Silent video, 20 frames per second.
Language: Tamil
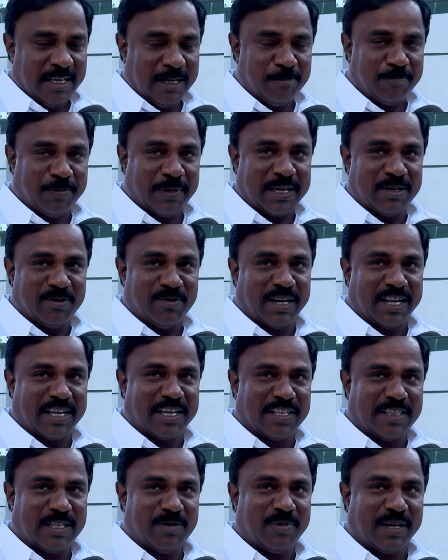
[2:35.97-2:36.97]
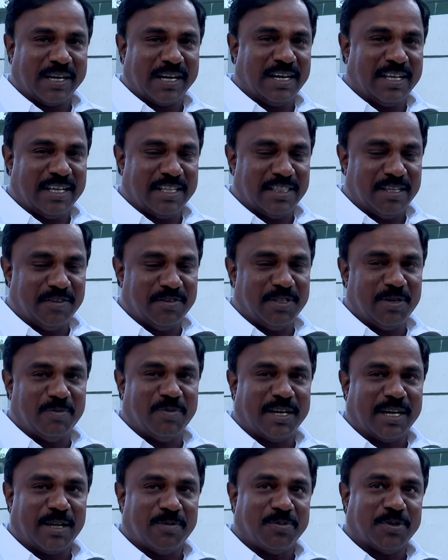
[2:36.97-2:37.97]
இப்போக்கு வரைக்கும் அந்த மக்கள் எந்த
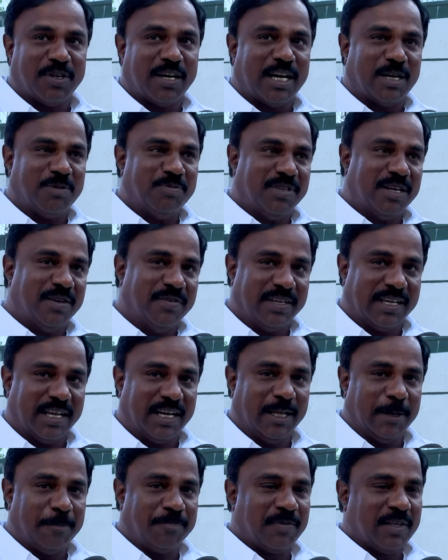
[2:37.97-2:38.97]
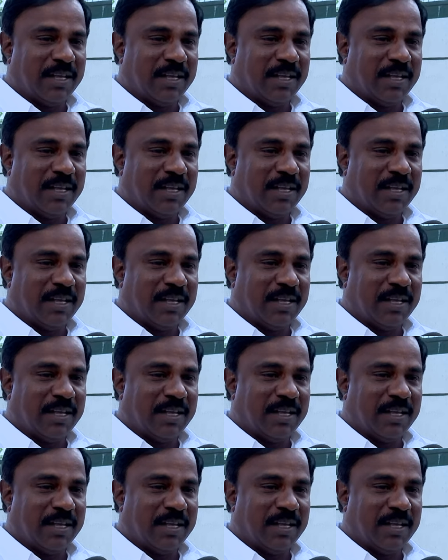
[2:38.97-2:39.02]
விதமான புகாரும் தெரிவிக்கலை